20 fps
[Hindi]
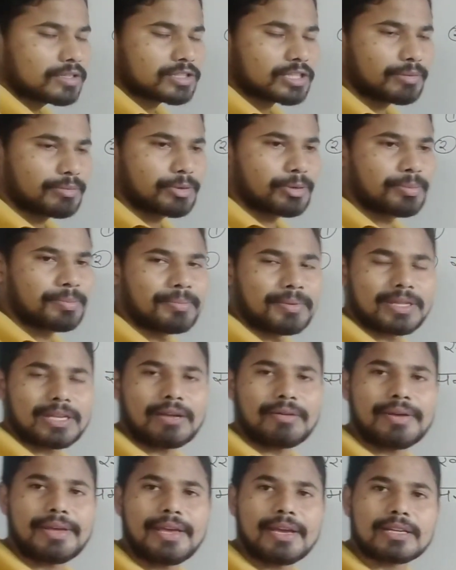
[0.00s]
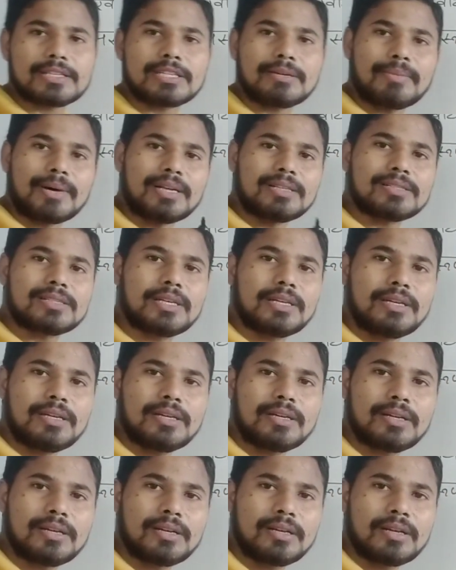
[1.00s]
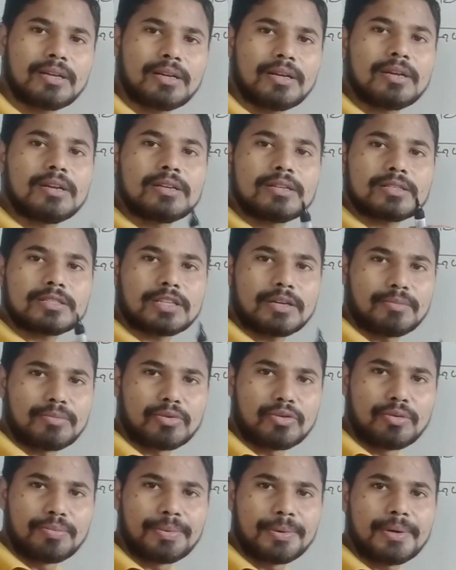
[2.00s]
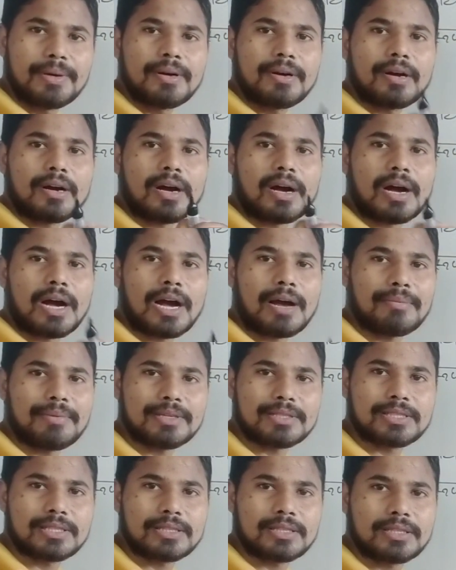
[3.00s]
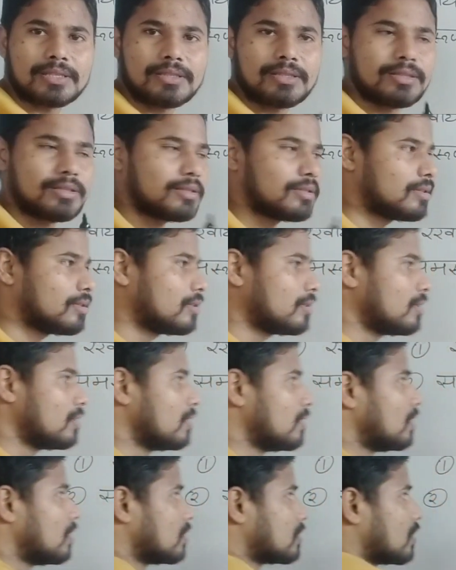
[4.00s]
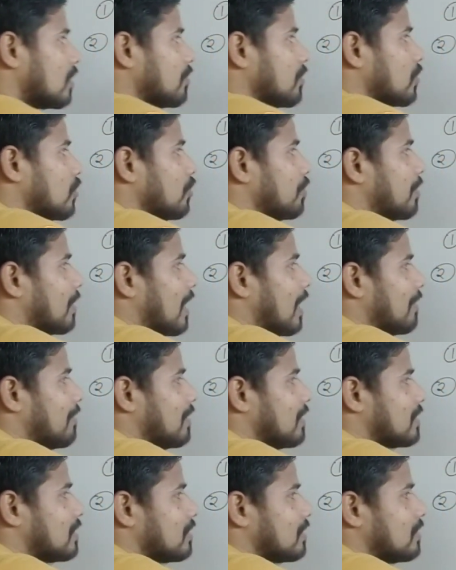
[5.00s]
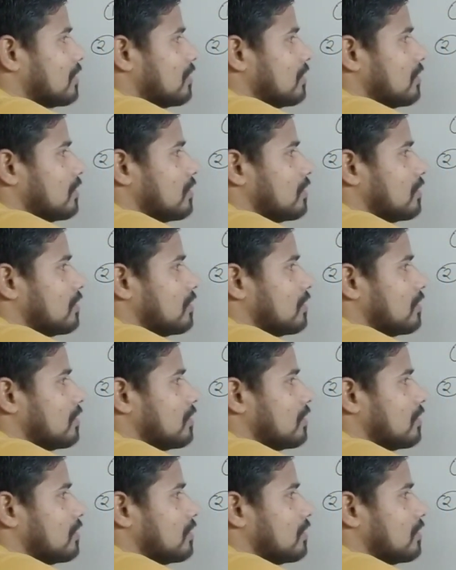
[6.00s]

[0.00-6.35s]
समरूप मतलब एक समान से समरूप आवेशित समरूप आवेशित